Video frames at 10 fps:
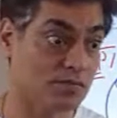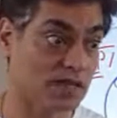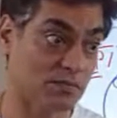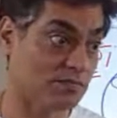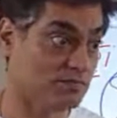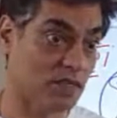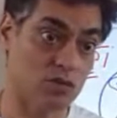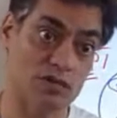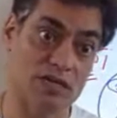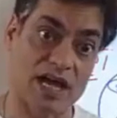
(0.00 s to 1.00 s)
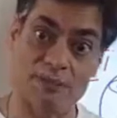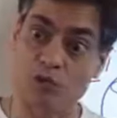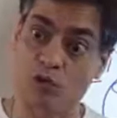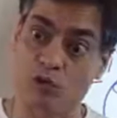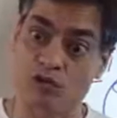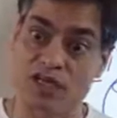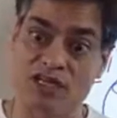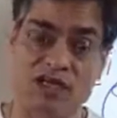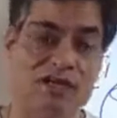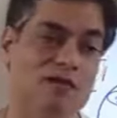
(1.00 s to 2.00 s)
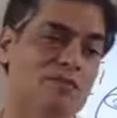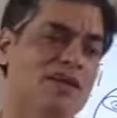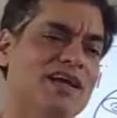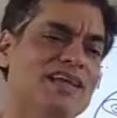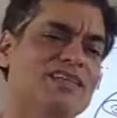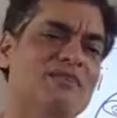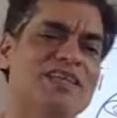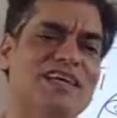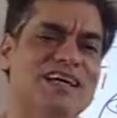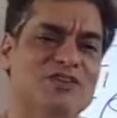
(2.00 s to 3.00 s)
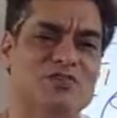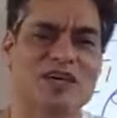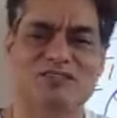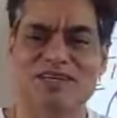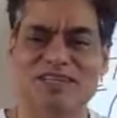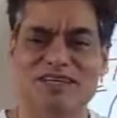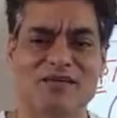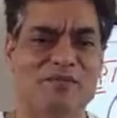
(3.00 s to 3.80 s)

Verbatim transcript: मतलब ये कोई नाप तोल कुछ नहीं बोले कैसी बातें करते हो महात्मा जी